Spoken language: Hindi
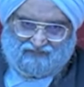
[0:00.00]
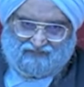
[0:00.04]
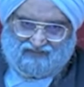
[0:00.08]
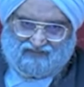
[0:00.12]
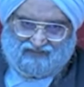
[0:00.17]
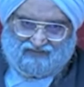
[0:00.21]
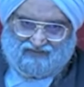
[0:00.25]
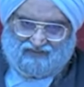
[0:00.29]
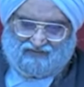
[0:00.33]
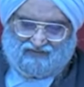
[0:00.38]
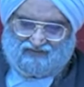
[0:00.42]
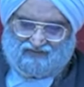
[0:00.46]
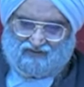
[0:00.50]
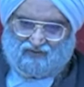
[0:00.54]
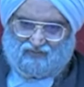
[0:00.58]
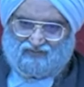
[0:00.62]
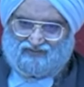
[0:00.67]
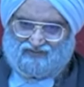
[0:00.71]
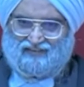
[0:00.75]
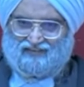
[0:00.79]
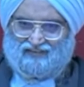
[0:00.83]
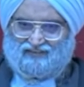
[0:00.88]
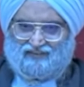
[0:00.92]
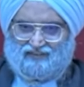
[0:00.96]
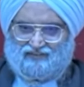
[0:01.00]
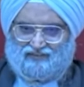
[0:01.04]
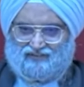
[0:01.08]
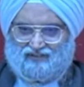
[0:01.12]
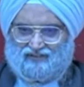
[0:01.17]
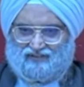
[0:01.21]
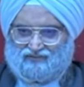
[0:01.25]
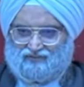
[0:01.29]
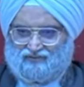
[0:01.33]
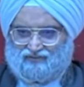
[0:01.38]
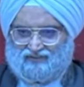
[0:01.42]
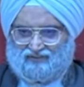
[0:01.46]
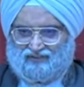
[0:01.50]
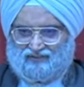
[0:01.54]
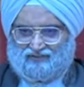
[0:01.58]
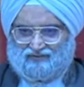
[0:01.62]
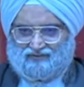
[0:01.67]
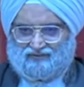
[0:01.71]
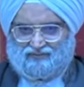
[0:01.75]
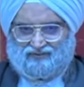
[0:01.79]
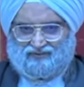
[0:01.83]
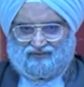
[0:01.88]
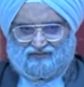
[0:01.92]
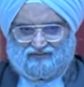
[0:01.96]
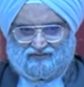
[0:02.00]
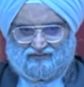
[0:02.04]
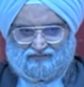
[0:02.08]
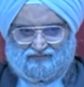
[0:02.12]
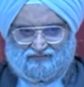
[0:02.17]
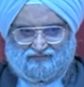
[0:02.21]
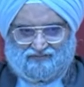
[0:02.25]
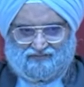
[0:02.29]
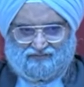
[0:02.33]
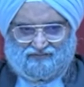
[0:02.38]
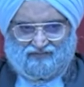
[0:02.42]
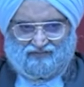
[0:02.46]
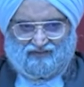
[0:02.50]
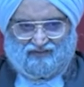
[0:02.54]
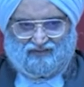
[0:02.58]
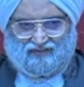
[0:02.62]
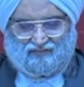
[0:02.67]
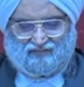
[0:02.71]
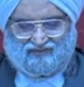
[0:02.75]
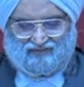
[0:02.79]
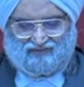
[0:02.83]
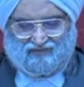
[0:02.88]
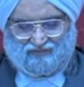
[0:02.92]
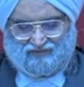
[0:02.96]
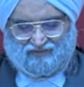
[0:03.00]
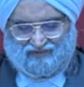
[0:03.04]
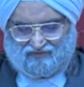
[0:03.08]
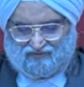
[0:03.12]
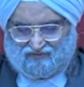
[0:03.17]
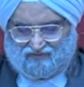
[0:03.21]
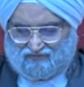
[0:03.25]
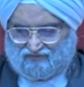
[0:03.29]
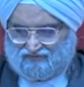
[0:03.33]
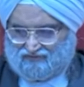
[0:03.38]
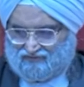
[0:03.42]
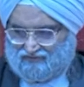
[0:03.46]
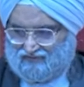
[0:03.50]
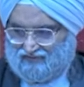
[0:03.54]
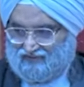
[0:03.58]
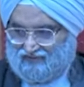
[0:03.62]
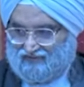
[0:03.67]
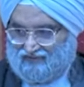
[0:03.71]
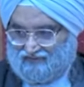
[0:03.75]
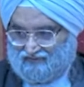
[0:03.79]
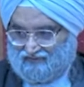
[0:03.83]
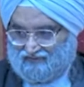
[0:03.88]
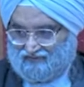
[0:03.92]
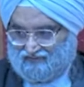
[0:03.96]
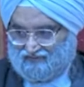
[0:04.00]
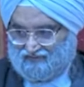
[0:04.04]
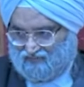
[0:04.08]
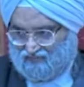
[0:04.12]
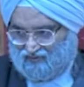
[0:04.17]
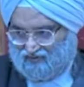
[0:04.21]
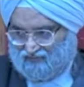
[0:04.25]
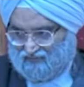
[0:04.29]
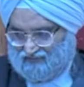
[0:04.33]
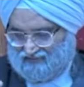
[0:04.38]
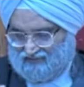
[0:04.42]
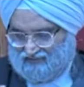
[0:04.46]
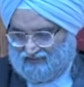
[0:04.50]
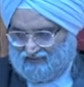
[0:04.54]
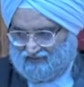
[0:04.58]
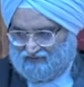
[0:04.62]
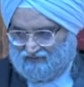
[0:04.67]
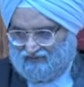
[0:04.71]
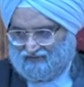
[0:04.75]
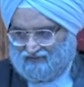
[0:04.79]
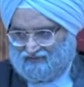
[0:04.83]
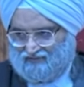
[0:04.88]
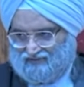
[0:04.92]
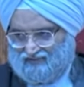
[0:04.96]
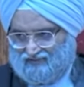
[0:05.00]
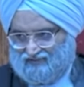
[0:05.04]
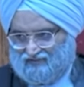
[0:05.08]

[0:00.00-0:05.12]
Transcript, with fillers: सवा दो बजे एक केस चालू हो जाएगा भैया एक बजे पास ओवर बोर्ड पे चला दो एक बजे का